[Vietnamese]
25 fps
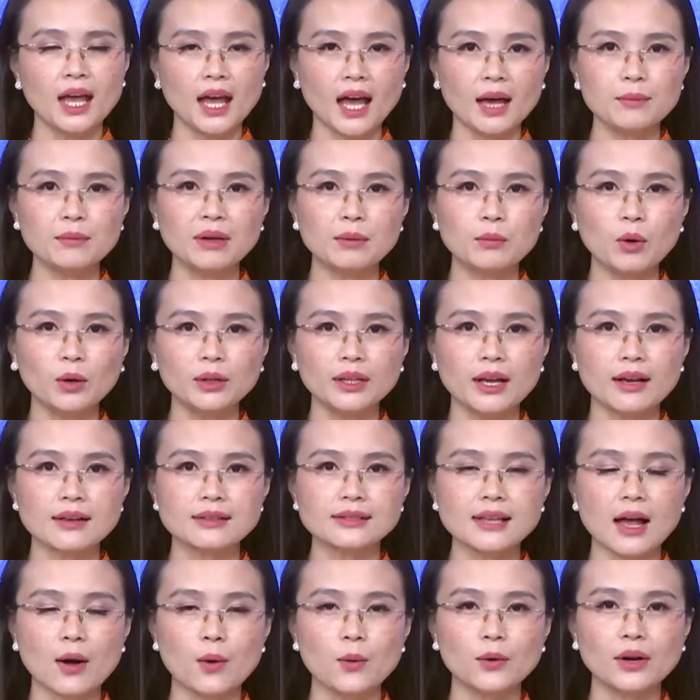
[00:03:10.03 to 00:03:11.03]
21 tháng
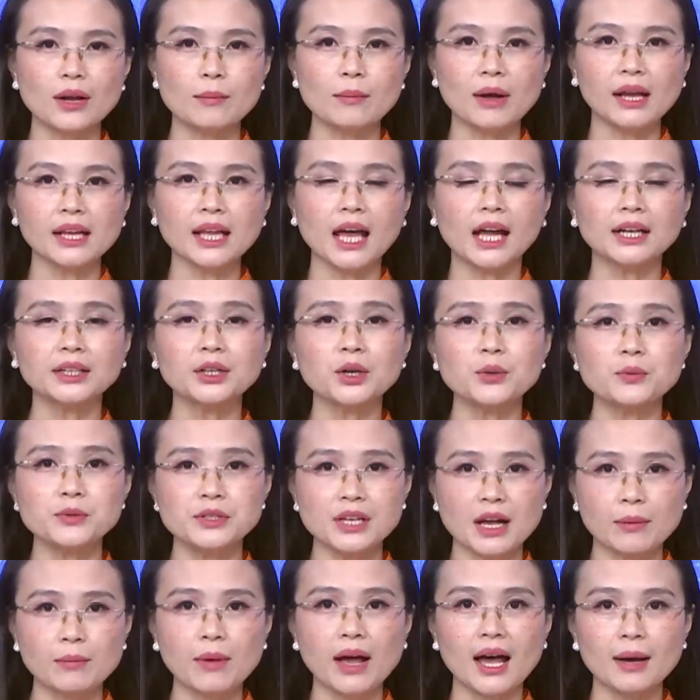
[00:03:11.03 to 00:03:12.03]
6 năm
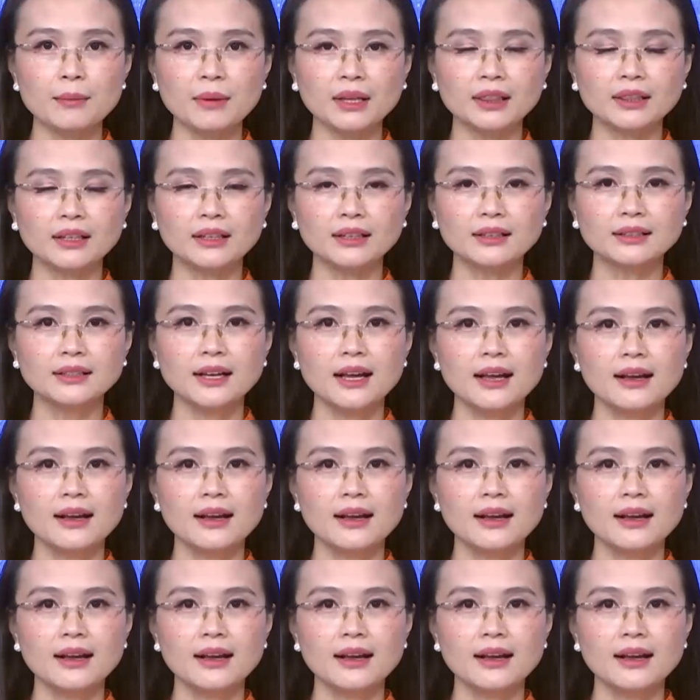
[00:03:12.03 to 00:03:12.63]
2024,